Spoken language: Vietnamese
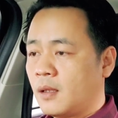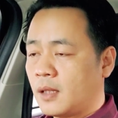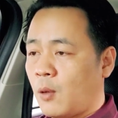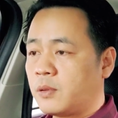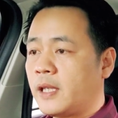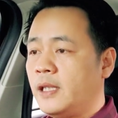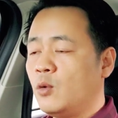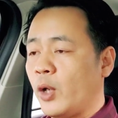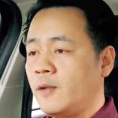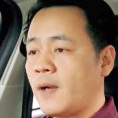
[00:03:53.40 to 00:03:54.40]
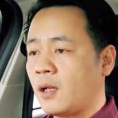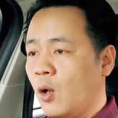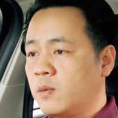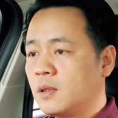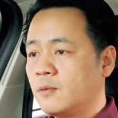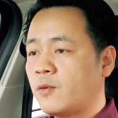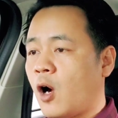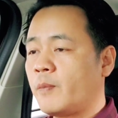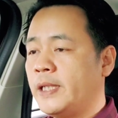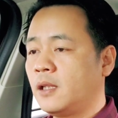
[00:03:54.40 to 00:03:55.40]
Đồng chí Nguyễn Văn Út,
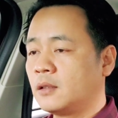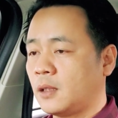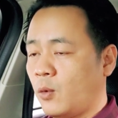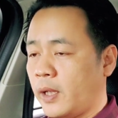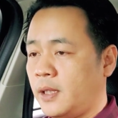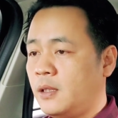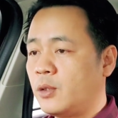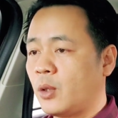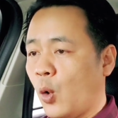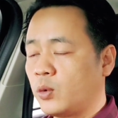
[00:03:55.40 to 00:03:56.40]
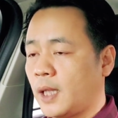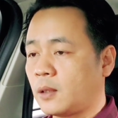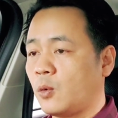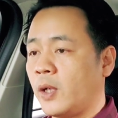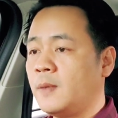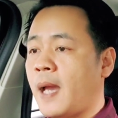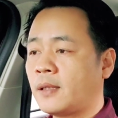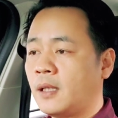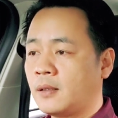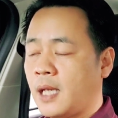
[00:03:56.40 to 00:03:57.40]
Phó Bí thư tỉnh ủy, Chủ tịch Ủy
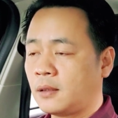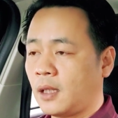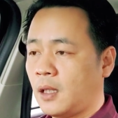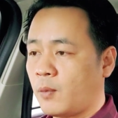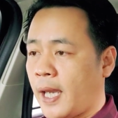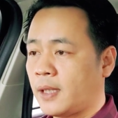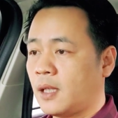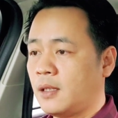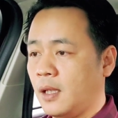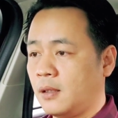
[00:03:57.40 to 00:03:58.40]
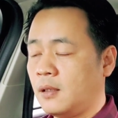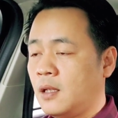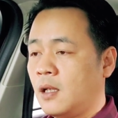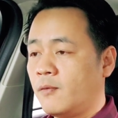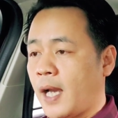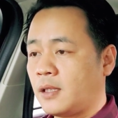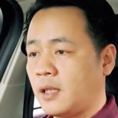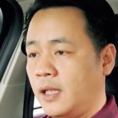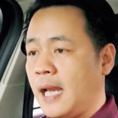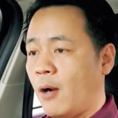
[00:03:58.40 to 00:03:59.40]
ban Nhân dân tỉnh Long An đến dự và
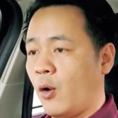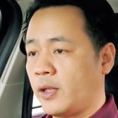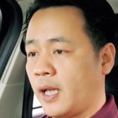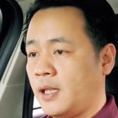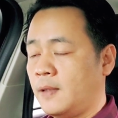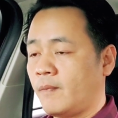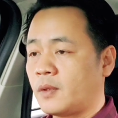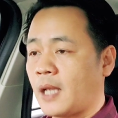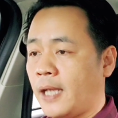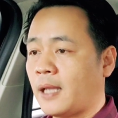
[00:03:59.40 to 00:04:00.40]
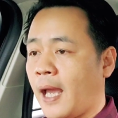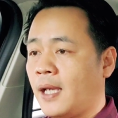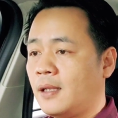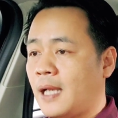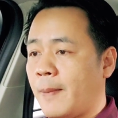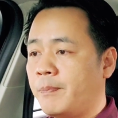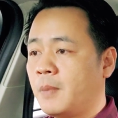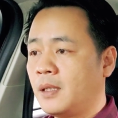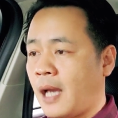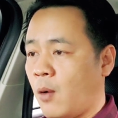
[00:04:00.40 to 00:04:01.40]
chỉ đạo hội nghị. Đại tá Lâm
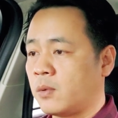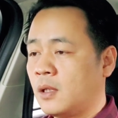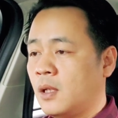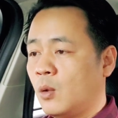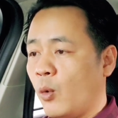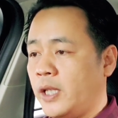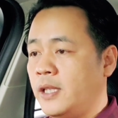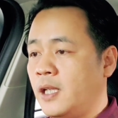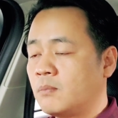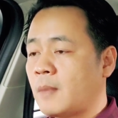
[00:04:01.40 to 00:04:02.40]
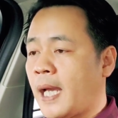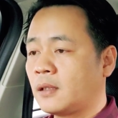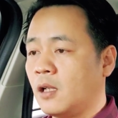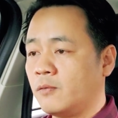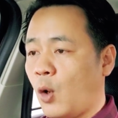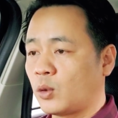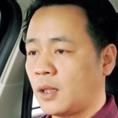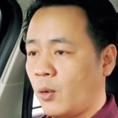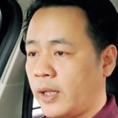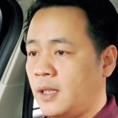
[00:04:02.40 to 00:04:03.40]
Minh Hồng, Ủy viên Ban Thường vụ
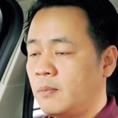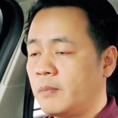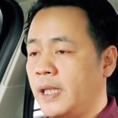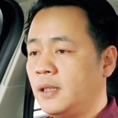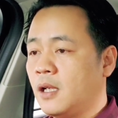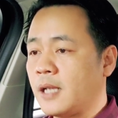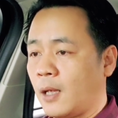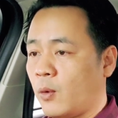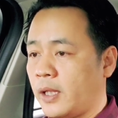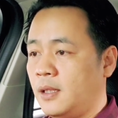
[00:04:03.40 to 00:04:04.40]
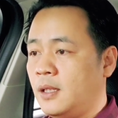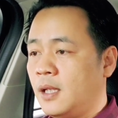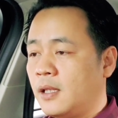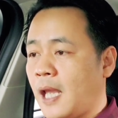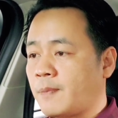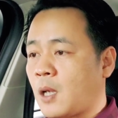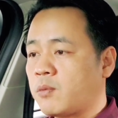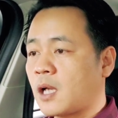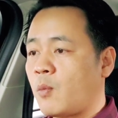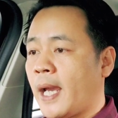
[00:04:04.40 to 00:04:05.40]
tỉnh ủy, Bí thư Đảng ủy, Giám đốc
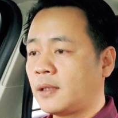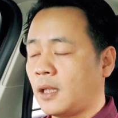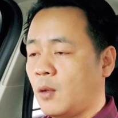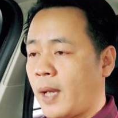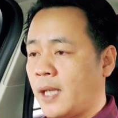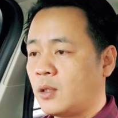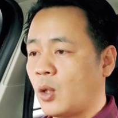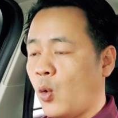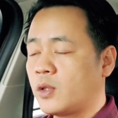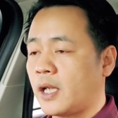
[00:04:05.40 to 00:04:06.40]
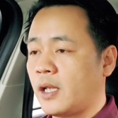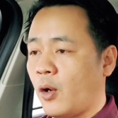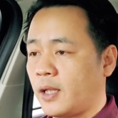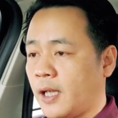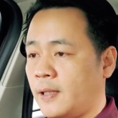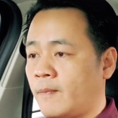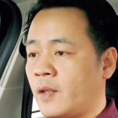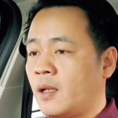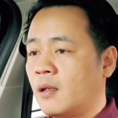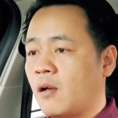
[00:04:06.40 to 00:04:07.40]
Công an tỉnh Long An chủ trì hội nghị.
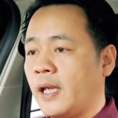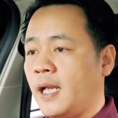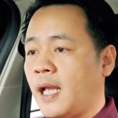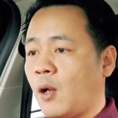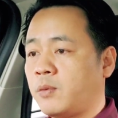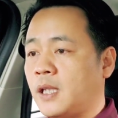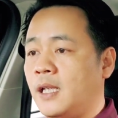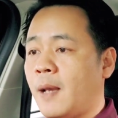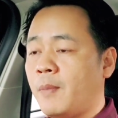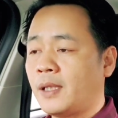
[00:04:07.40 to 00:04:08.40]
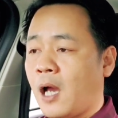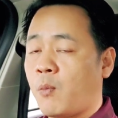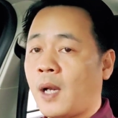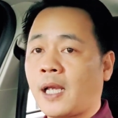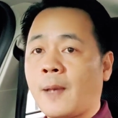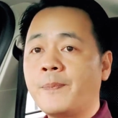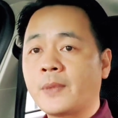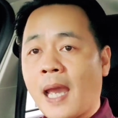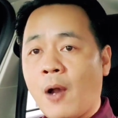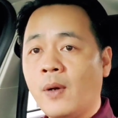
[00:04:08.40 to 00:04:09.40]
Có nghĩa là đồng chí Lâm Minh Hồng là cấp
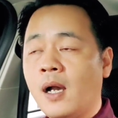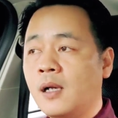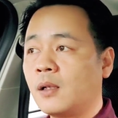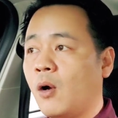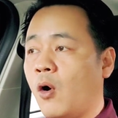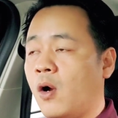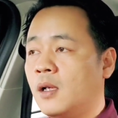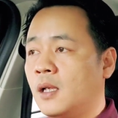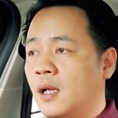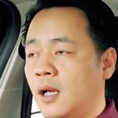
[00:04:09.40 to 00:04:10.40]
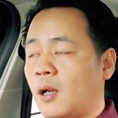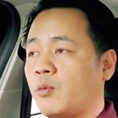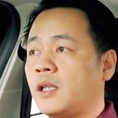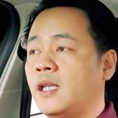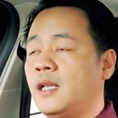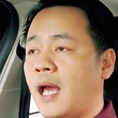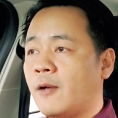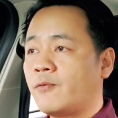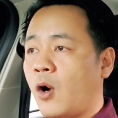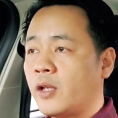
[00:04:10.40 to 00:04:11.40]
cao hơn của đồng chí
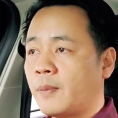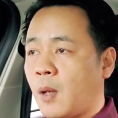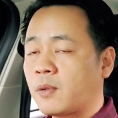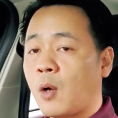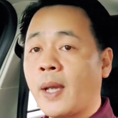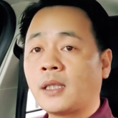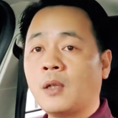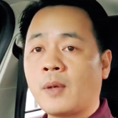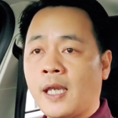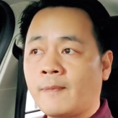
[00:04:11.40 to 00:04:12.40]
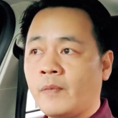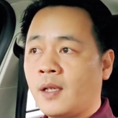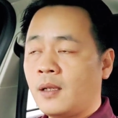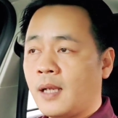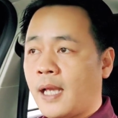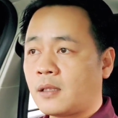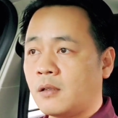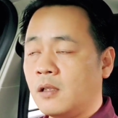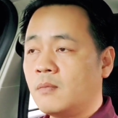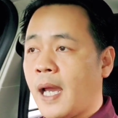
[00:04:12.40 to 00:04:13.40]
là Phó Giám đốc Công an tỉnh Long An, là
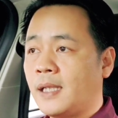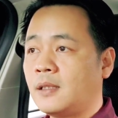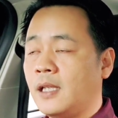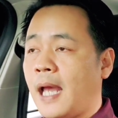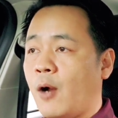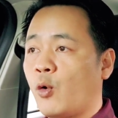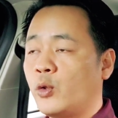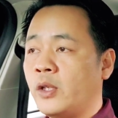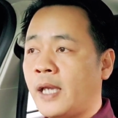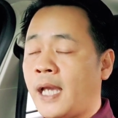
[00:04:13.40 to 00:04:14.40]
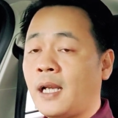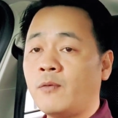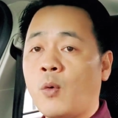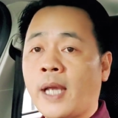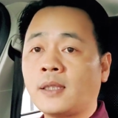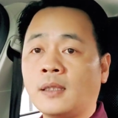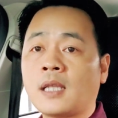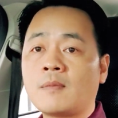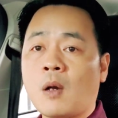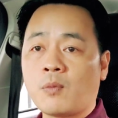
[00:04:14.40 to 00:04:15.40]
trưởng ban chỉ đạo của chuyên án là vụ án Tịnh
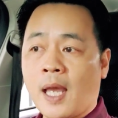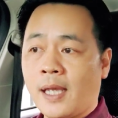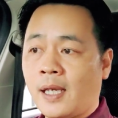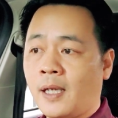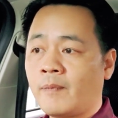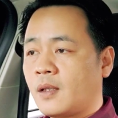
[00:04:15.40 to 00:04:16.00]
Thất Bồng Lai ha.